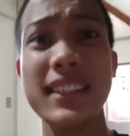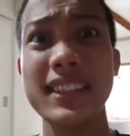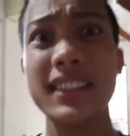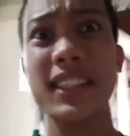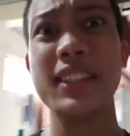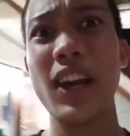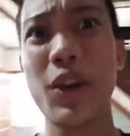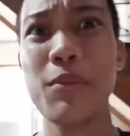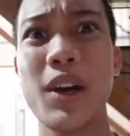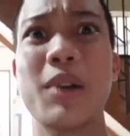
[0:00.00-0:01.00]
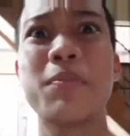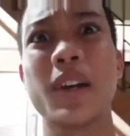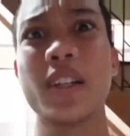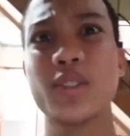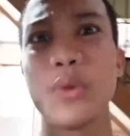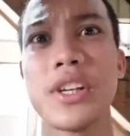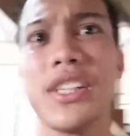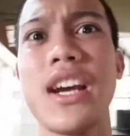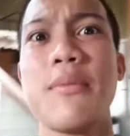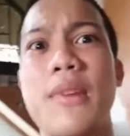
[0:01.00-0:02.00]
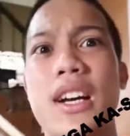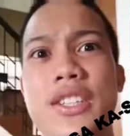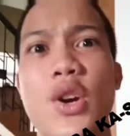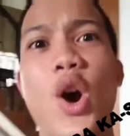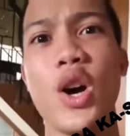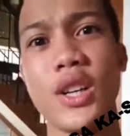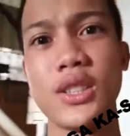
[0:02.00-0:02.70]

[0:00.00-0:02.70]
Hindi tayo makapag-twerk niyan mga chong.